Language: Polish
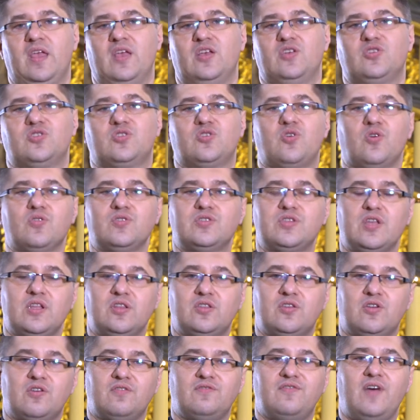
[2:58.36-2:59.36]

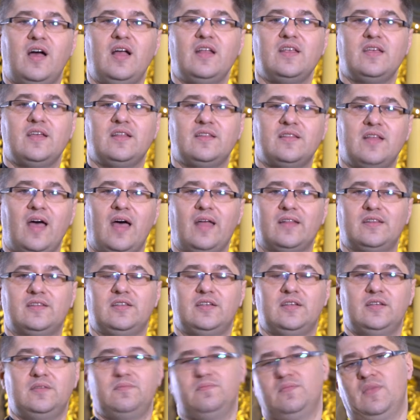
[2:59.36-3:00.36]
skoncentrowanie na
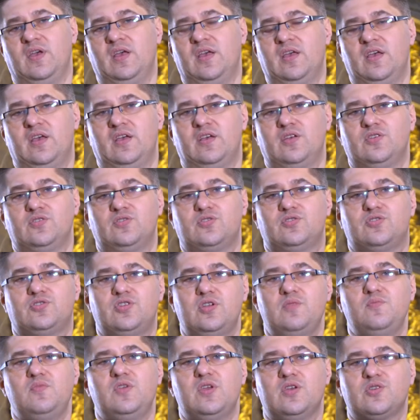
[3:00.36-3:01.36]
tym, z
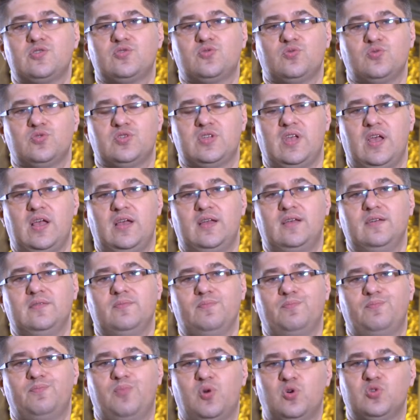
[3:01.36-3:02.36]
czym Jezusa
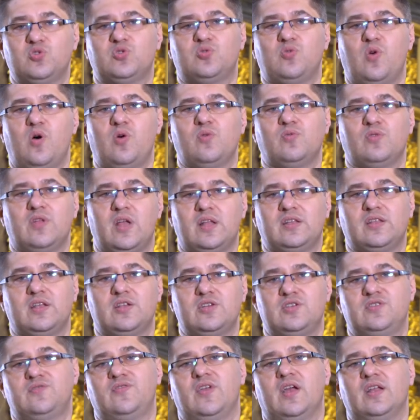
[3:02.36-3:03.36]
posłał na ten
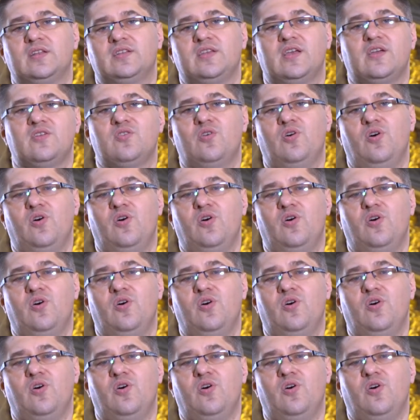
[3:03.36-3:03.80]
świat Jego